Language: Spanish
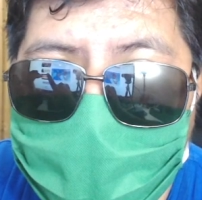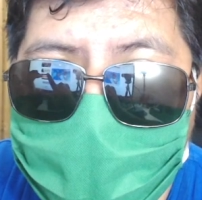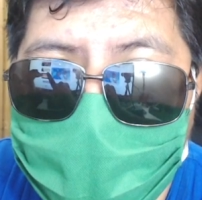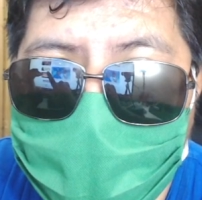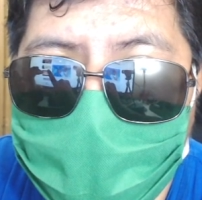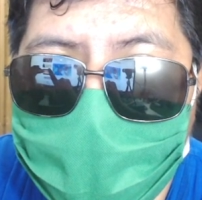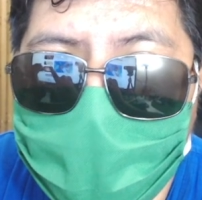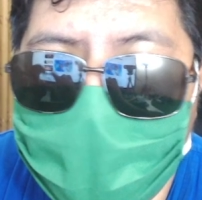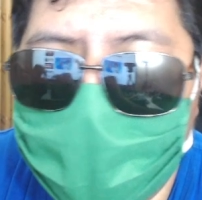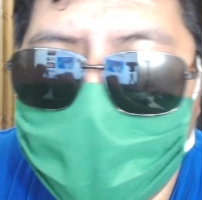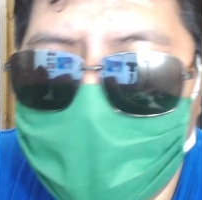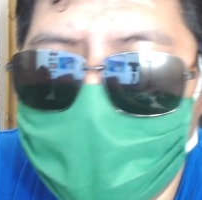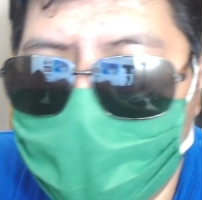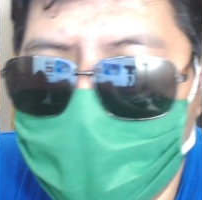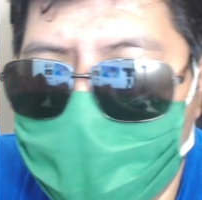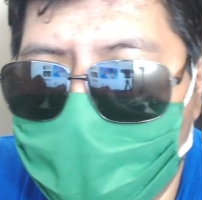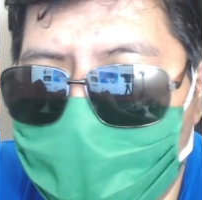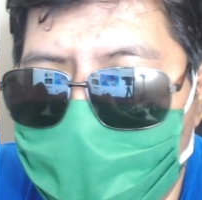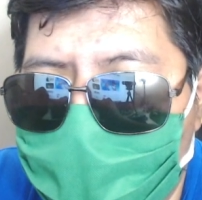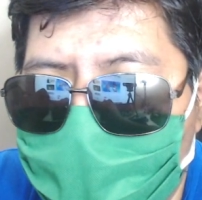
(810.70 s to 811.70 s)

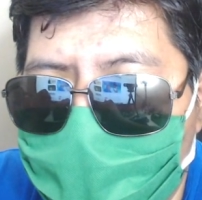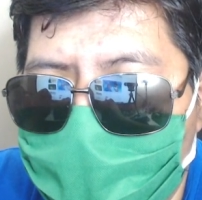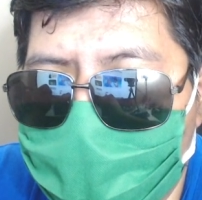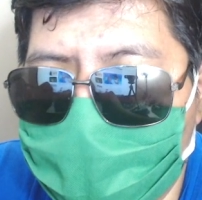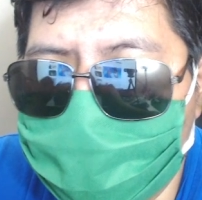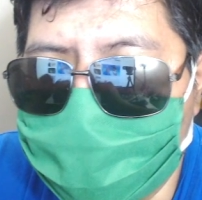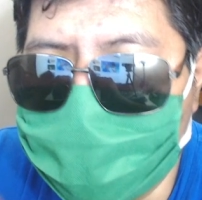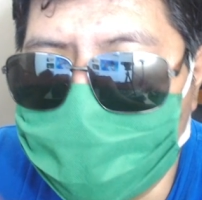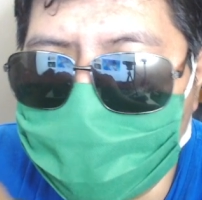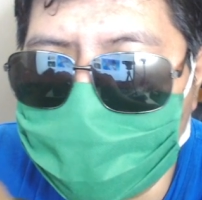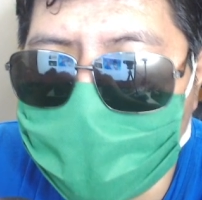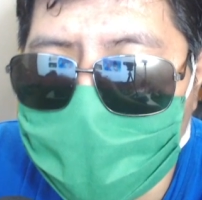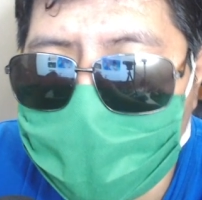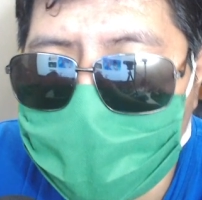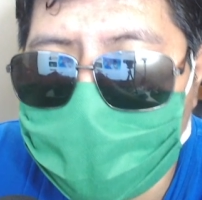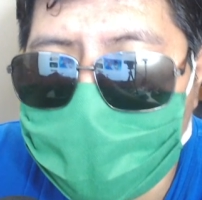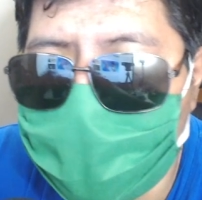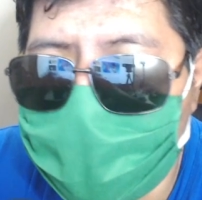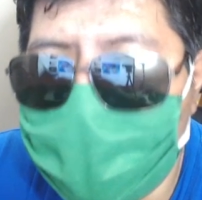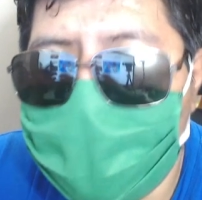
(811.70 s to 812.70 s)
para que se
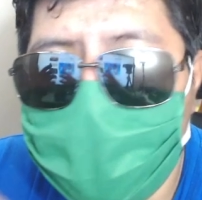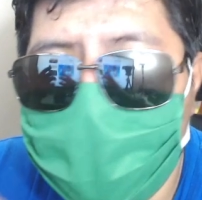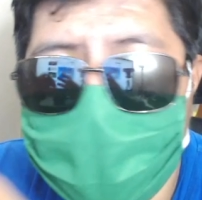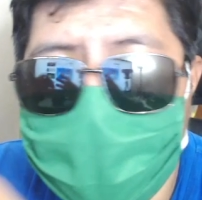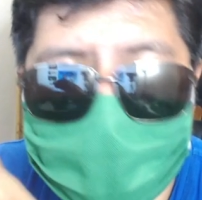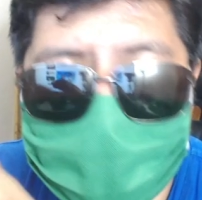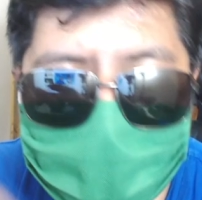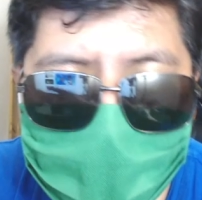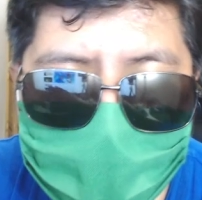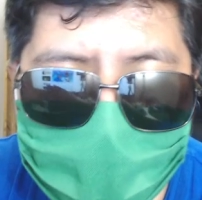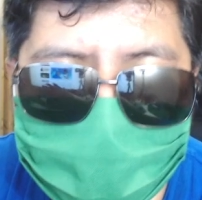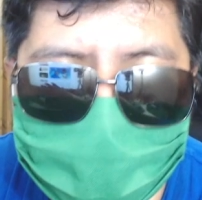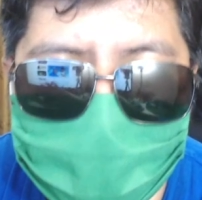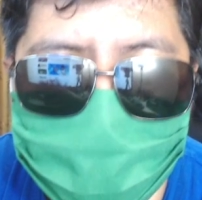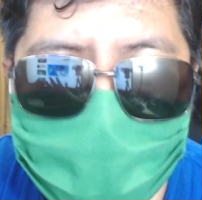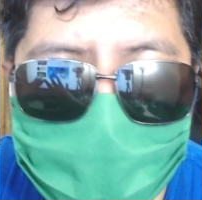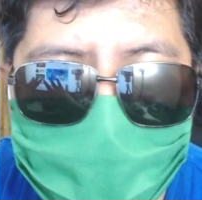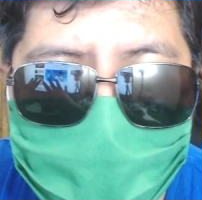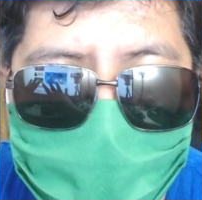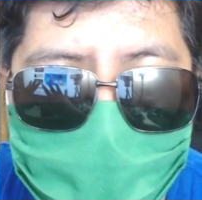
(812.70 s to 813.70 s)
tranquilice la
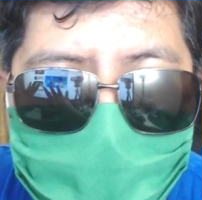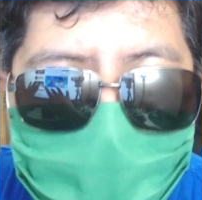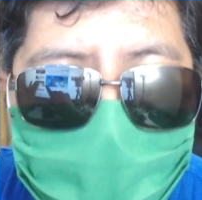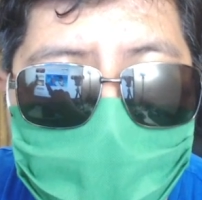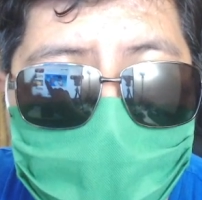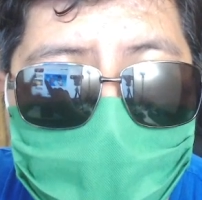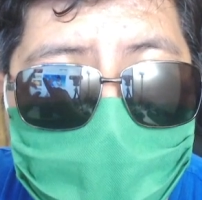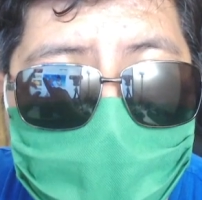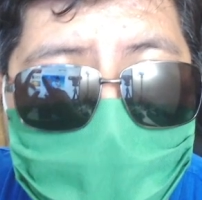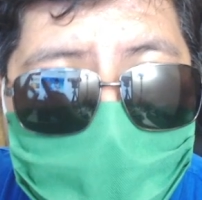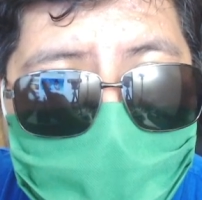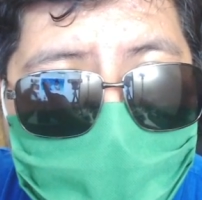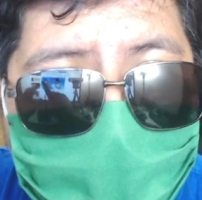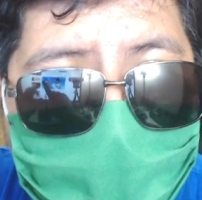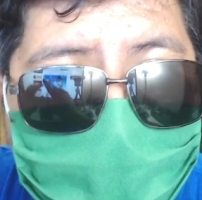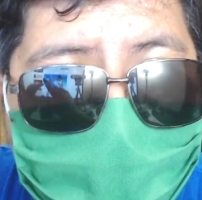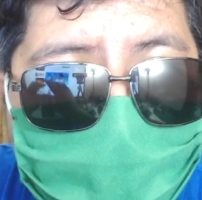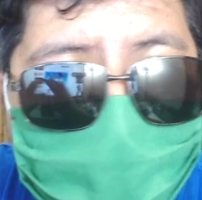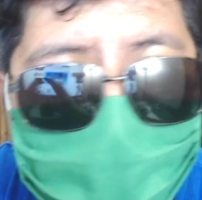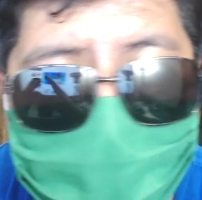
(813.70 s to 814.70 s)
situación y que no
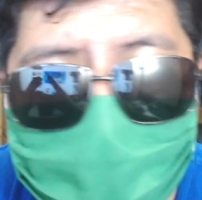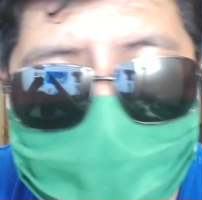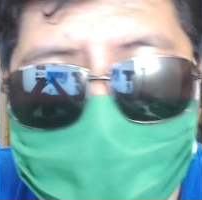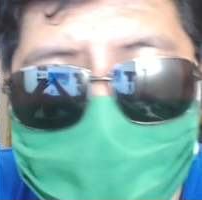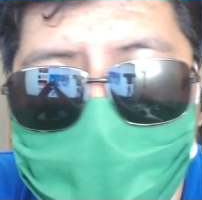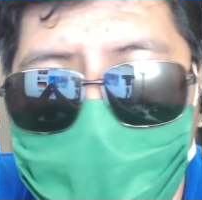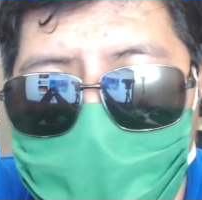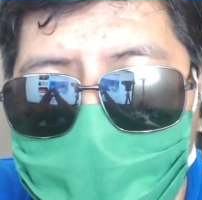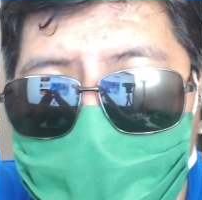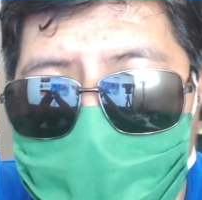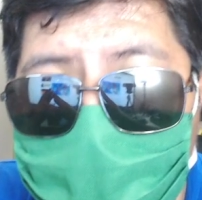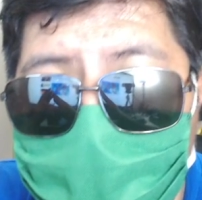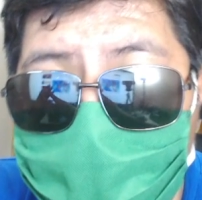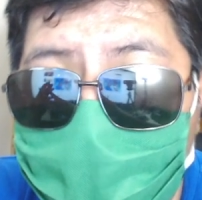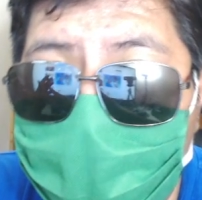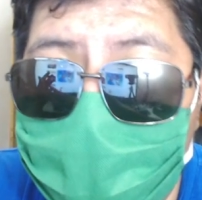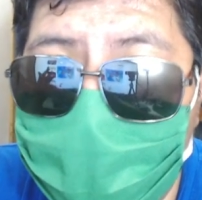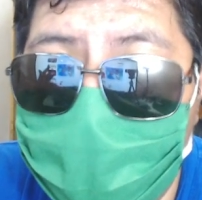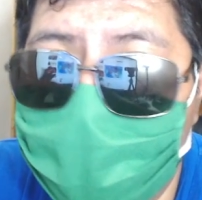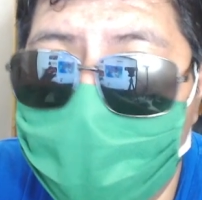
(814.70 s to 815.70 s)
exista una
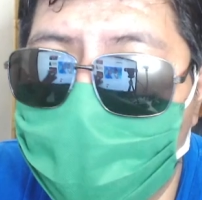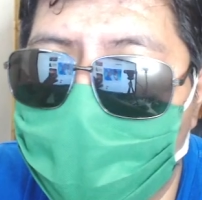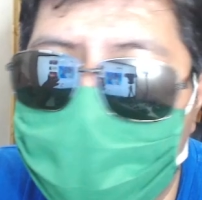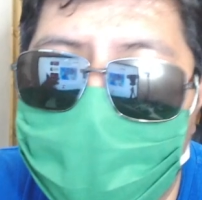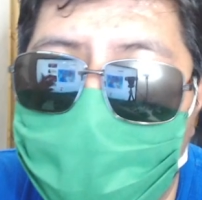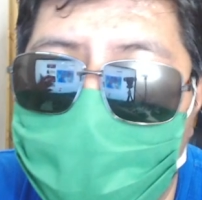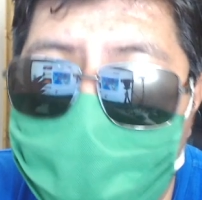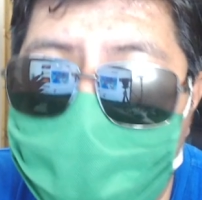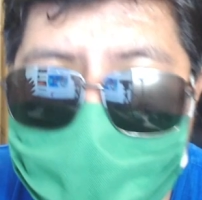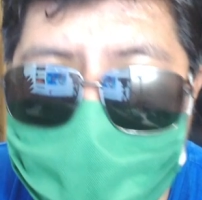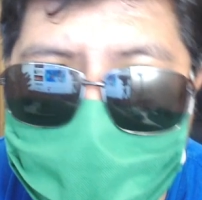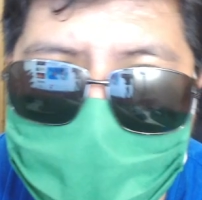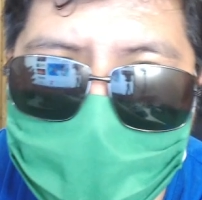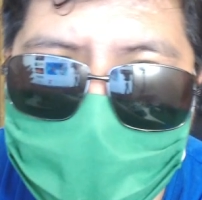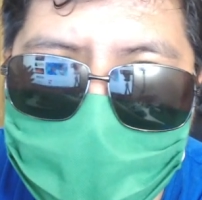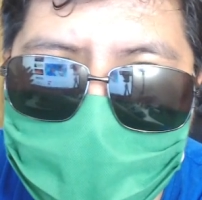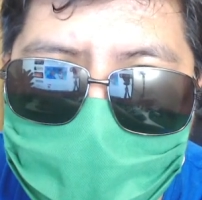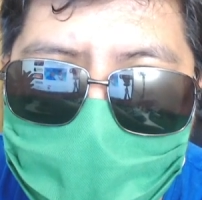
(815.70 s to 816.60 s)
especie de denuncia.